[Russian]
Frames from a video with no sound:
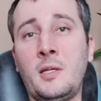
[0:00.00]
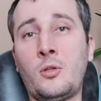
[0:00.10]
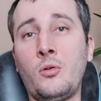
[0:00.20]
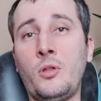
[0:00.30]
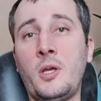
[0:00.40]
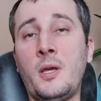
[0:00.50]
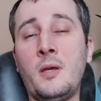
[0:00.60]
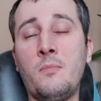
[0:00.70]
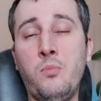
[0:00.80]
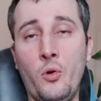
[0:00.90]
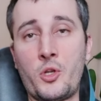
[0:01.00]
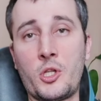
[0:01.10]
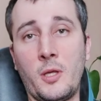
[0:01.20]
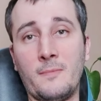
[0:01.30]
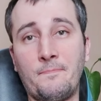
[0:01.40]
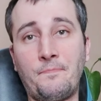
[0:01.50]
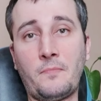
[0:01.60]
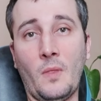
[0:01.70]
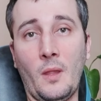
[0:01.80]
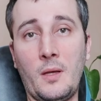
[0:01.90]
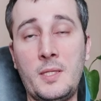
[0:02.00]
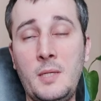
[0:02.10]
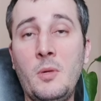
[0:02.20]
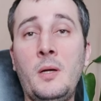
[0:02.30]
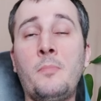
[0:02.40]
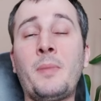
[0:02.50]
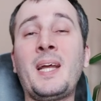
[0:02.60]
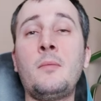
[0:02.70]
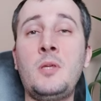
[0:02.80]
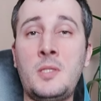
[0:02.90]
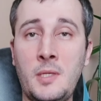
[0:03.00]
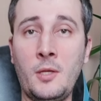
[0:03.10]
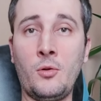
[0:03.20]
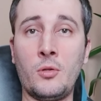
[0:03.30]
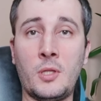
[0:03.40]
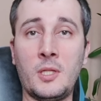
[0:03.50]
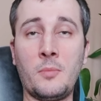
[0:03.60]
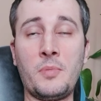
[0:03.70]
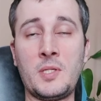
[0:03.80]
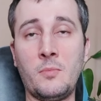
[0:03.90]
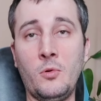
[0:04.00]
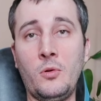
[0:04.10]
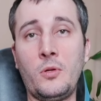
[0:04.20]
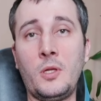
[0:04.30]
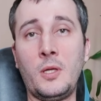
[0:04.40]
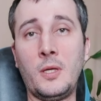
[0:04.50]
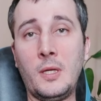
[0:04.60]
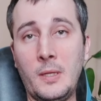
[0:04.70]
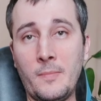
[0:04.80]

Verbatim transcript: электронной почты. Дима прокомментирует это письмо и